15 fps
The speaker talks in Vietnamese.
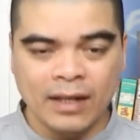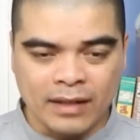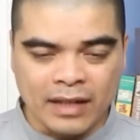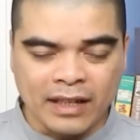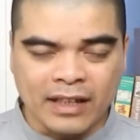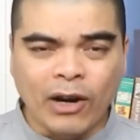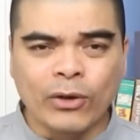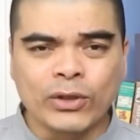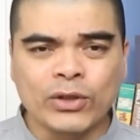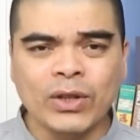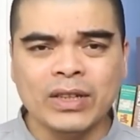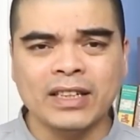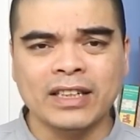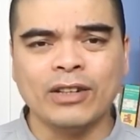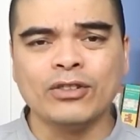Để cầu
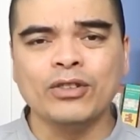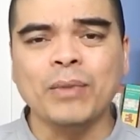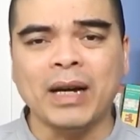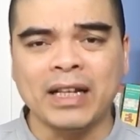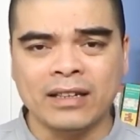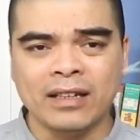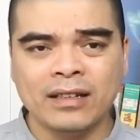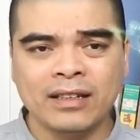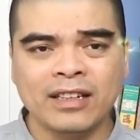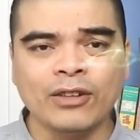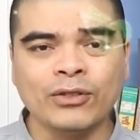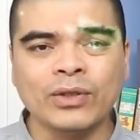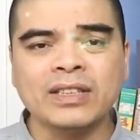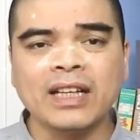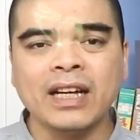cho thì cầu cho bản thân,
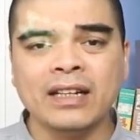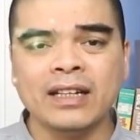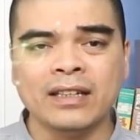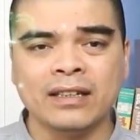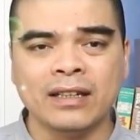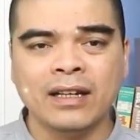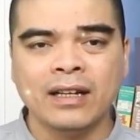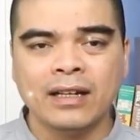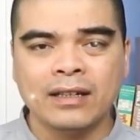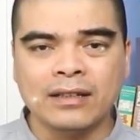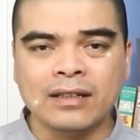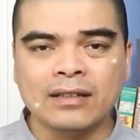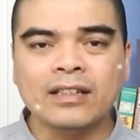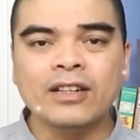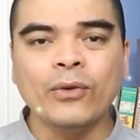cầu cho gia đình
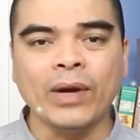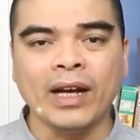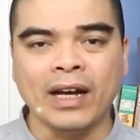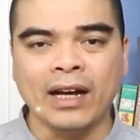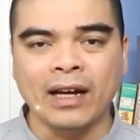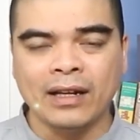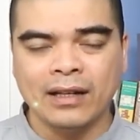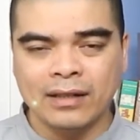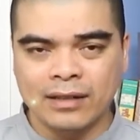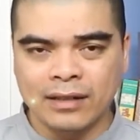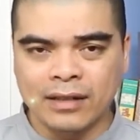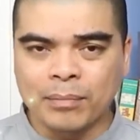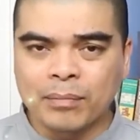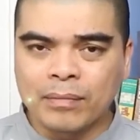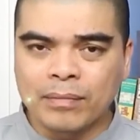được sức khỏe,
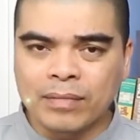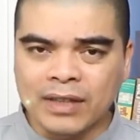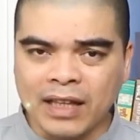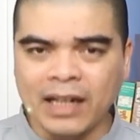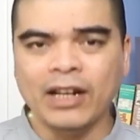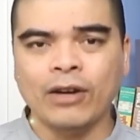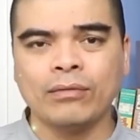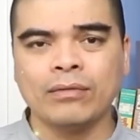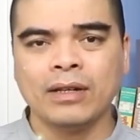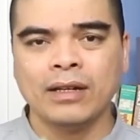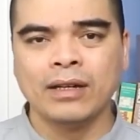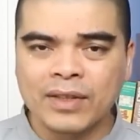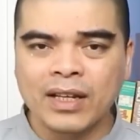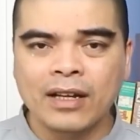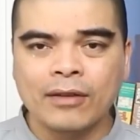được tài lộc
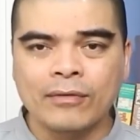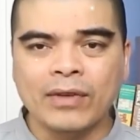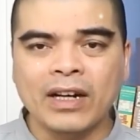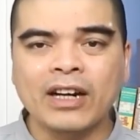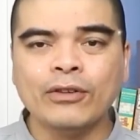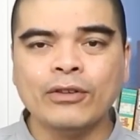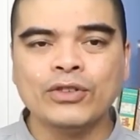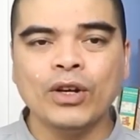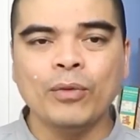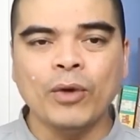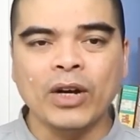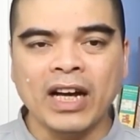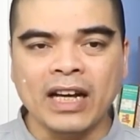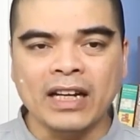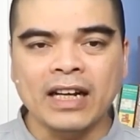và cầu cho
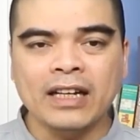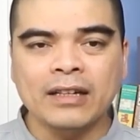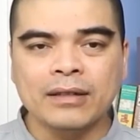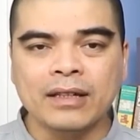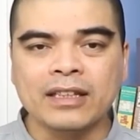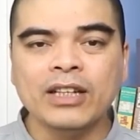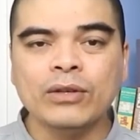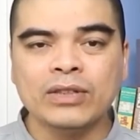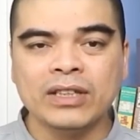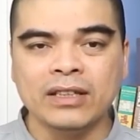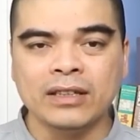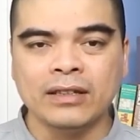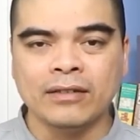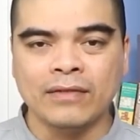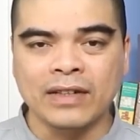mọi hạn ách được tiêu trừ
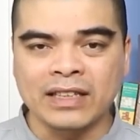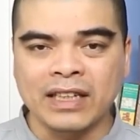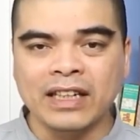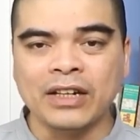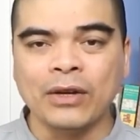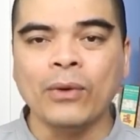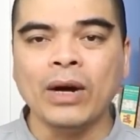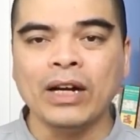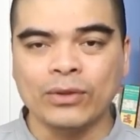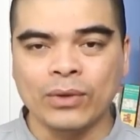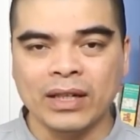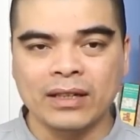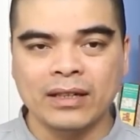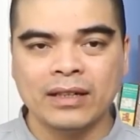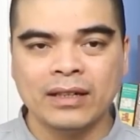và gia đình hòa
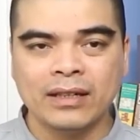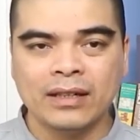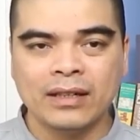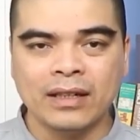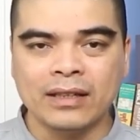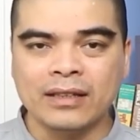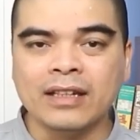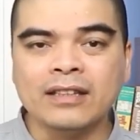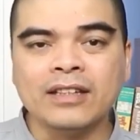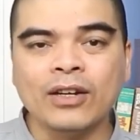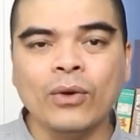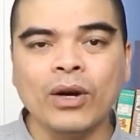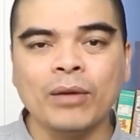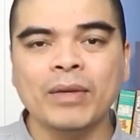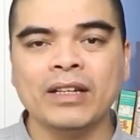thuận, thế giới
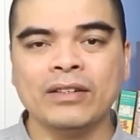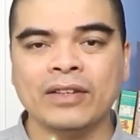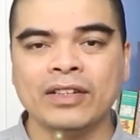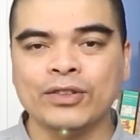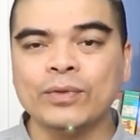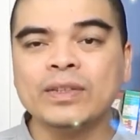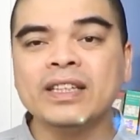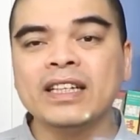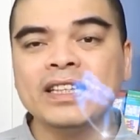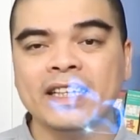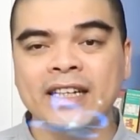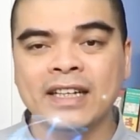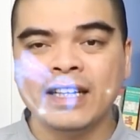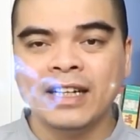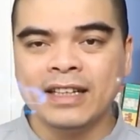hòa bình và chúng sinh
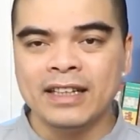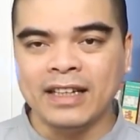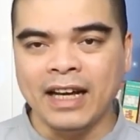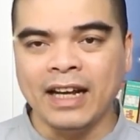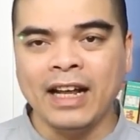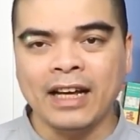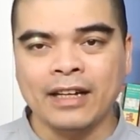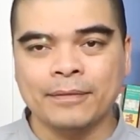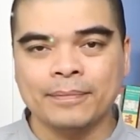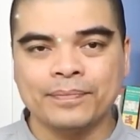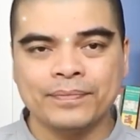thì thì an lạc.